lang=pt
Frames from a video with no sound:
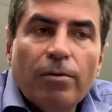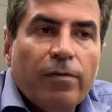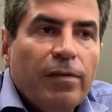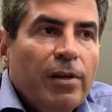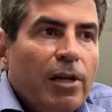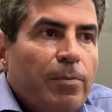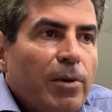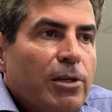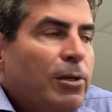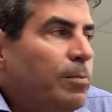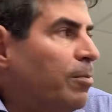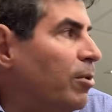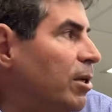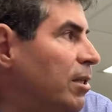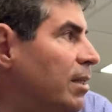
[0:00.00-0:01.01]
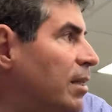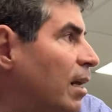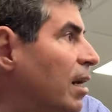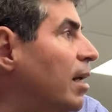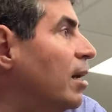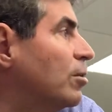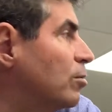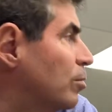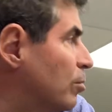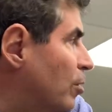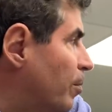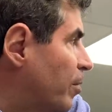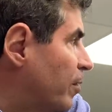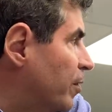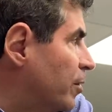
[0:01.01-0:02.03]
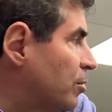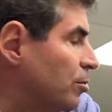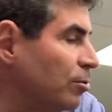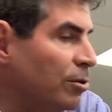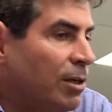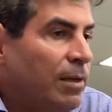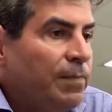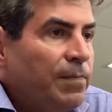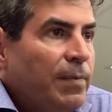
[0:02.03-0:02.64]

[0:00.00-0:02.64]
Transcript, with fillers: o Felipe acho que pode detalhar junto com a professora.